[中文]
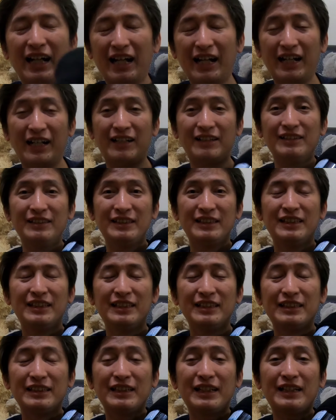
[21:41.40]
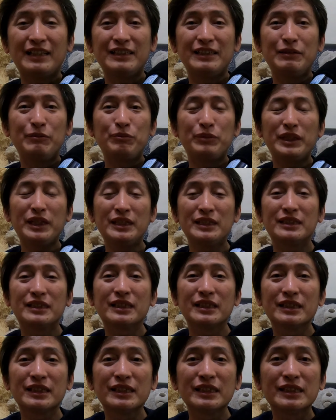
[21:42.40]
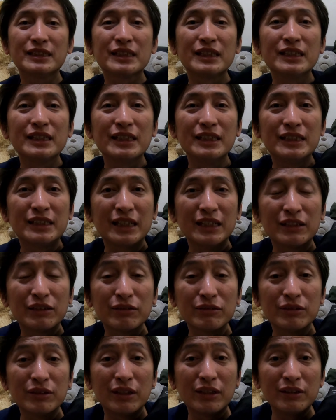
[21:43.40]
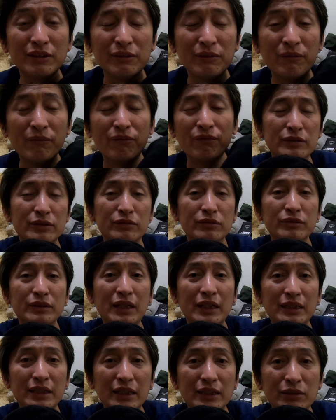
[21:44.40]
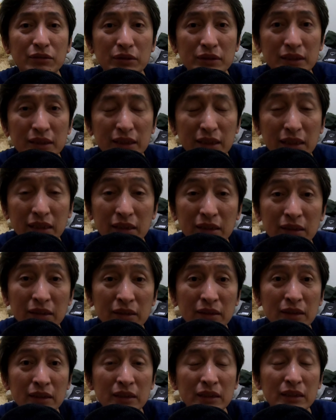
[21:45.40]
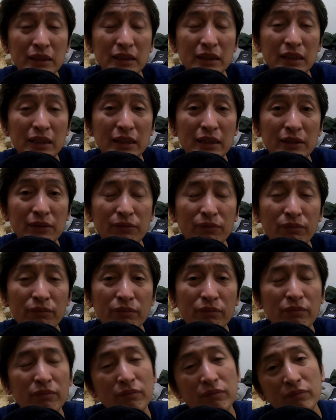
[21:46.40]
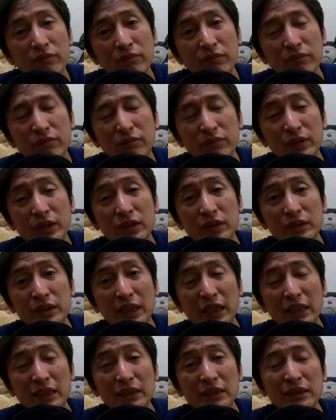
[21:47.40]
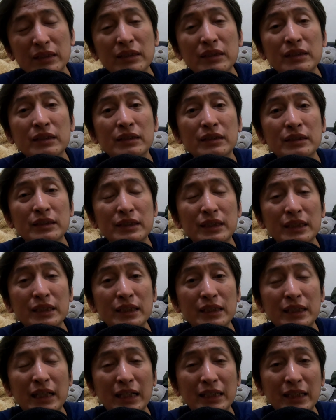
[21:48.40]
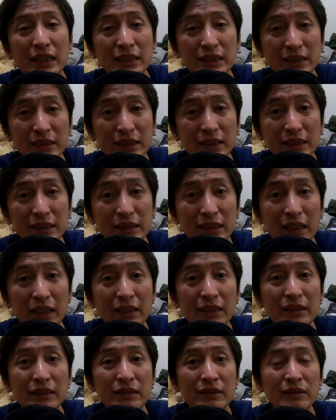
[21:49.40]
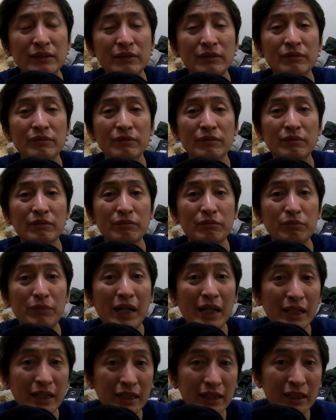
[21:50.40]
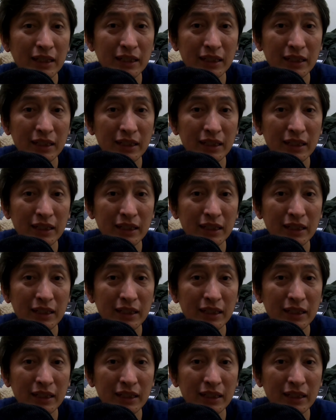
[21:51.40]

好。那影片这次真的结束喽，我祝大家顺心。那就这样，谢谢大家的欣赏，拜。